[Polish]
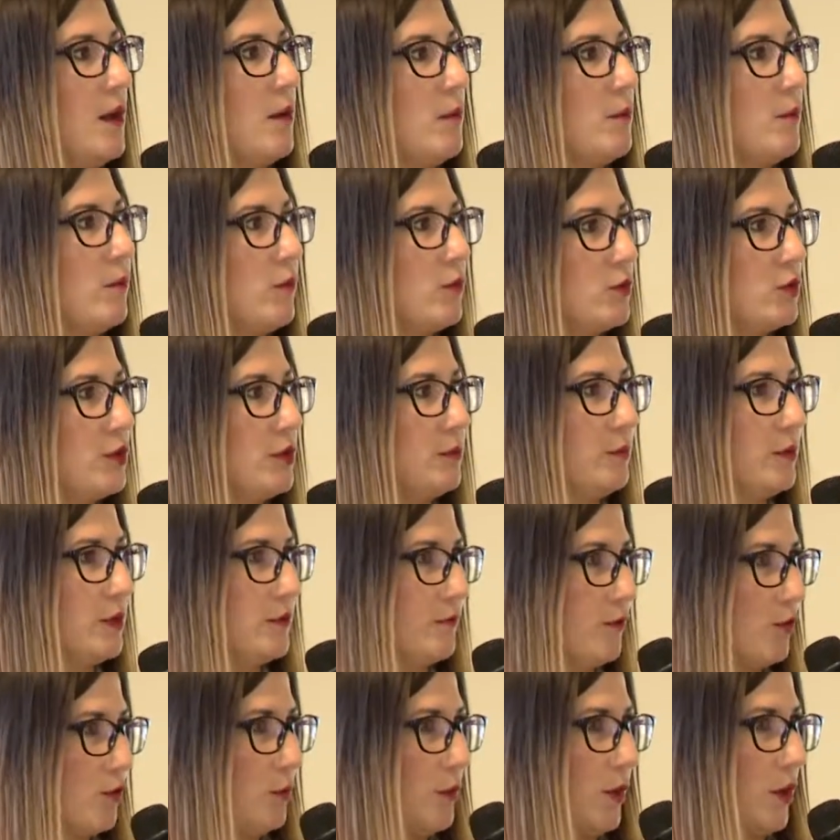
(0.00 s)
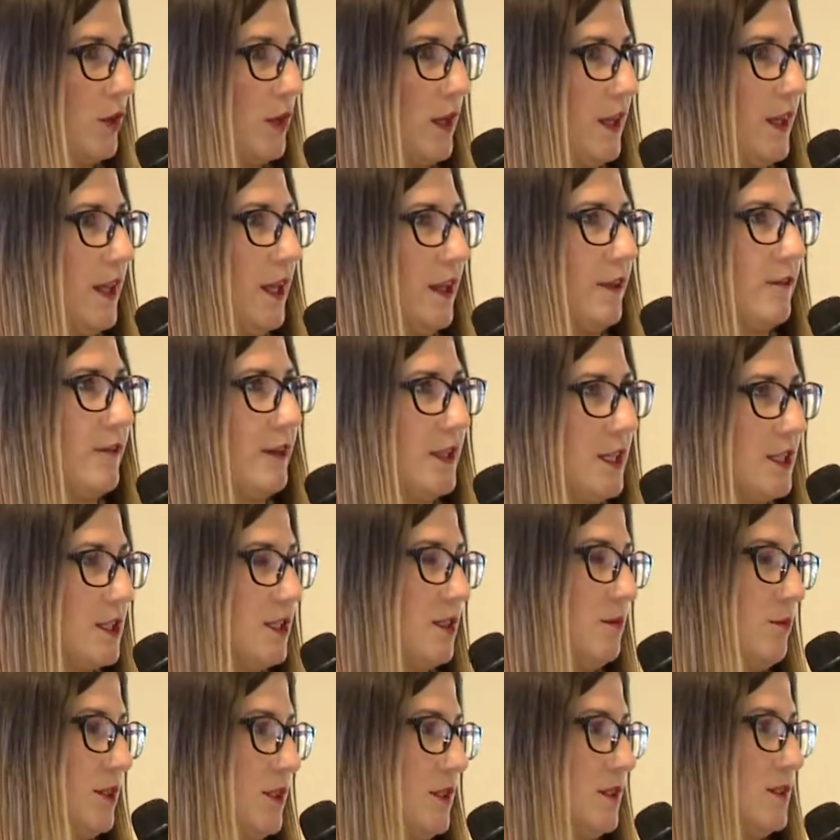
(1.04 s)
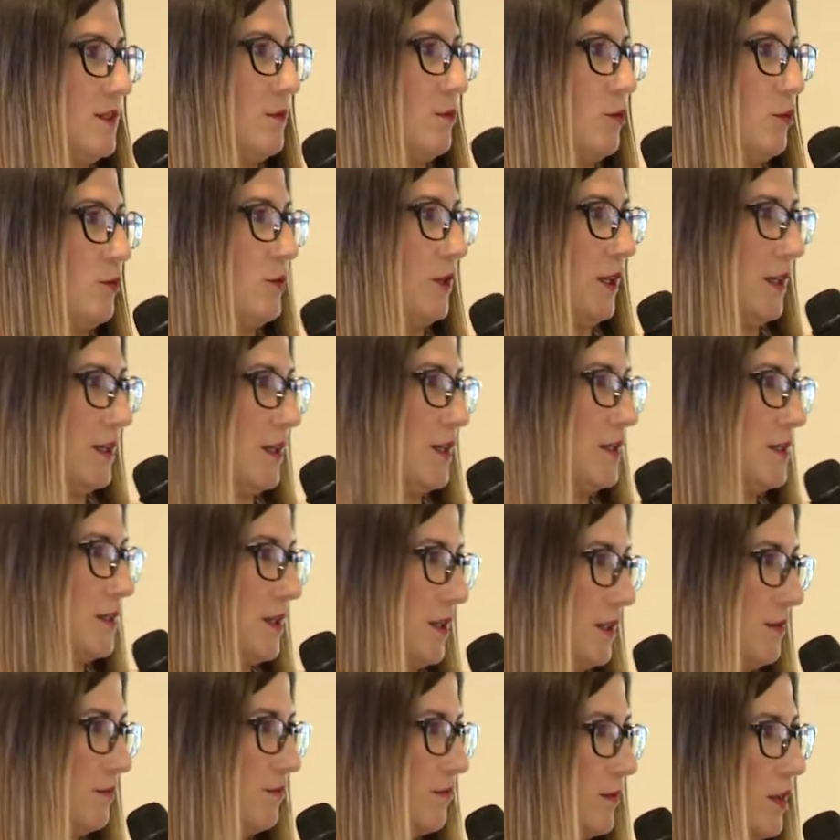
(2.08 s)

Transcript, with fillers: musi być wykupiona na 12 miesięcy plus jeden dzień.